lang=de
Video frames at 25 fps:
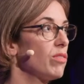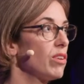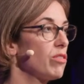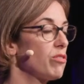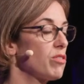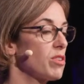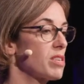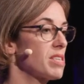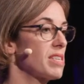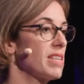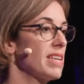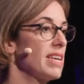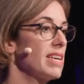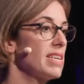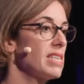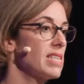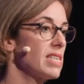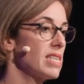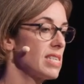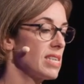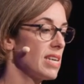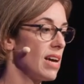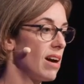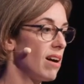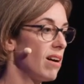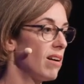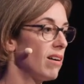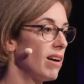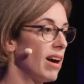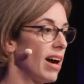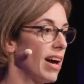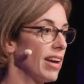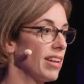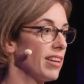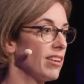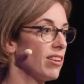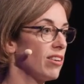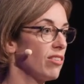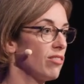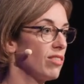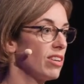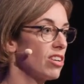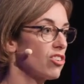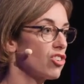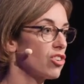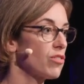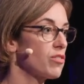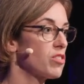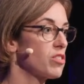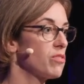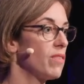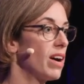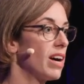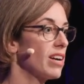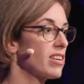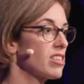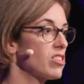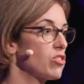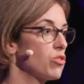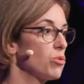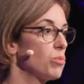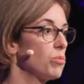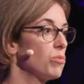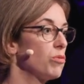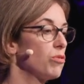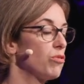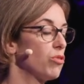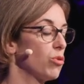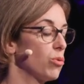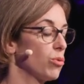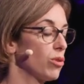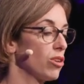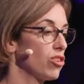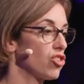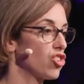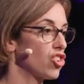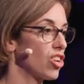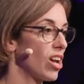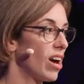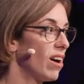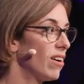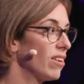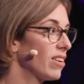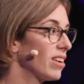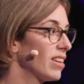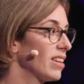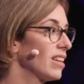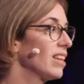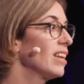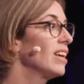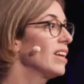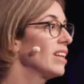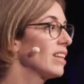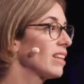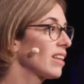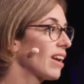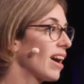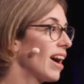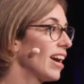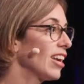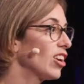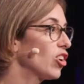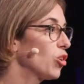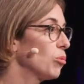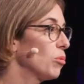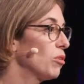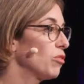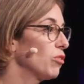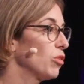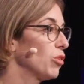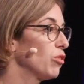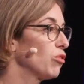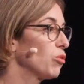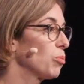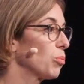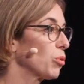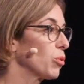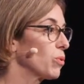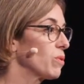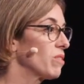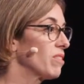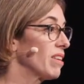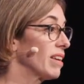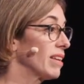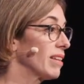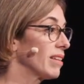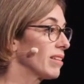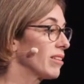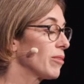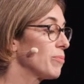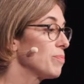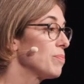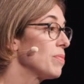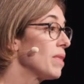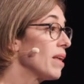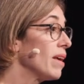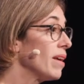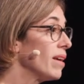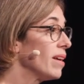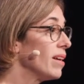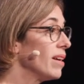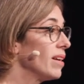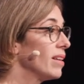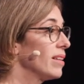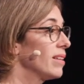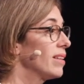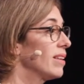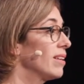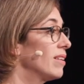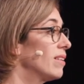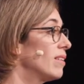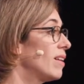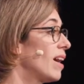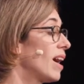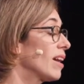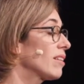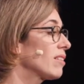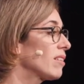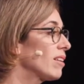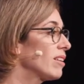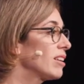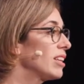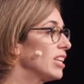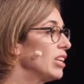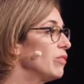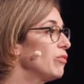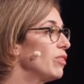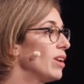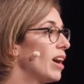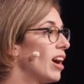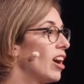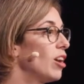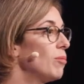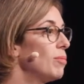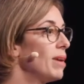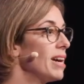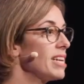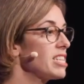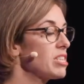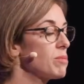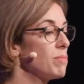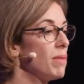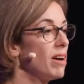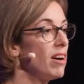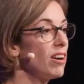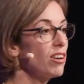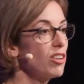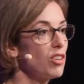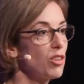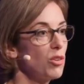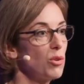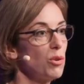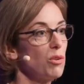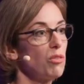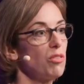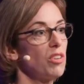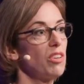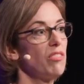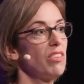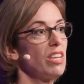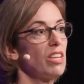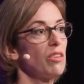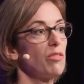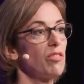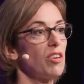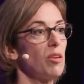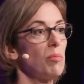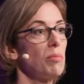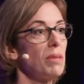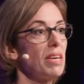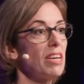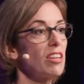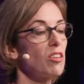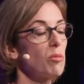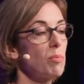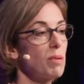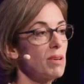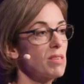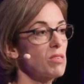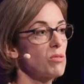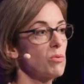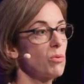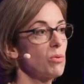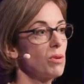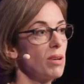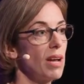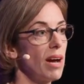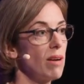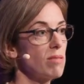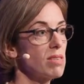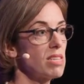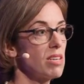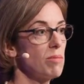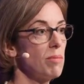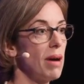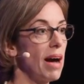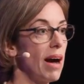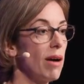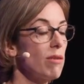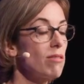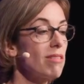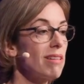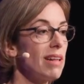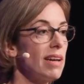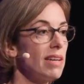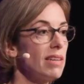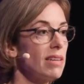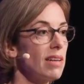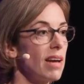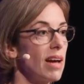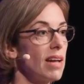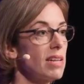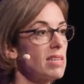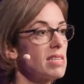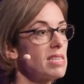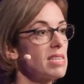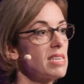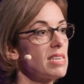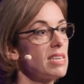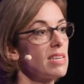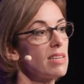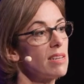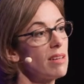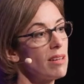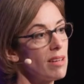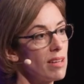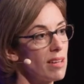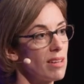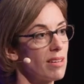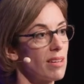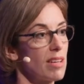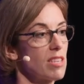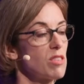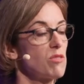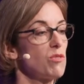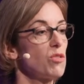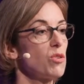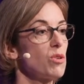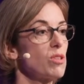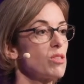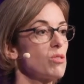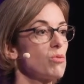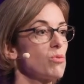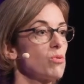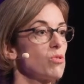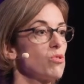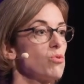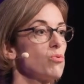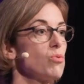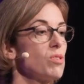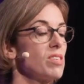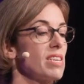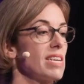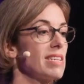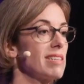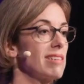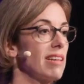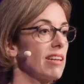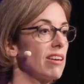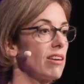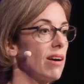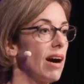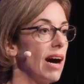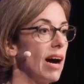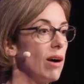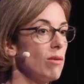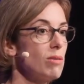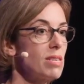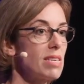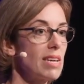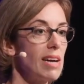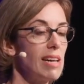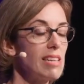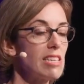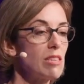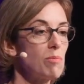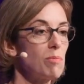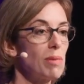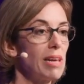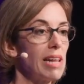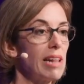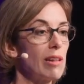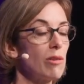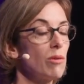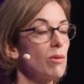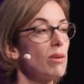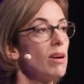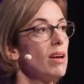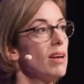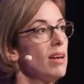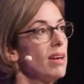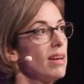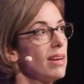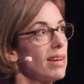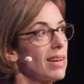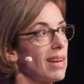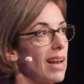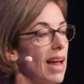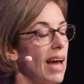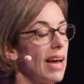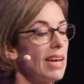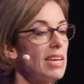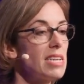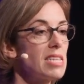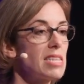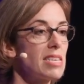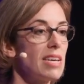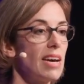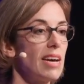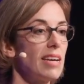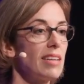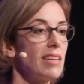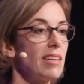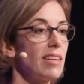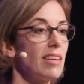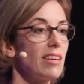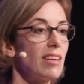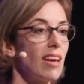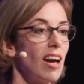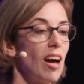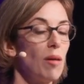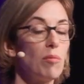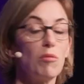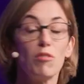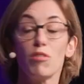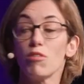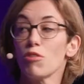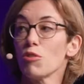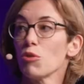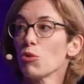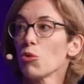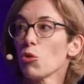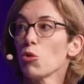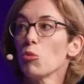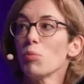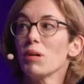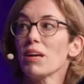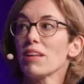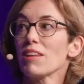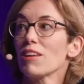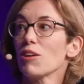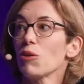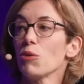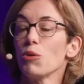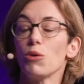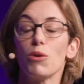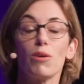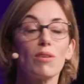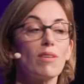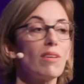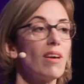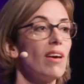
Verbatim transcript: wir fürs nächste Jahr ein Wirtschaftswachstum von starken 3,5 Prozent. Der attraktive Arbeitsmarkt dürfte wieder vermehrt Personen aus dem Ausland anziehen. Das führt zu zusätzlicher Haushaltsbildung. Gleichzeitig, haben wir von Robert gehört,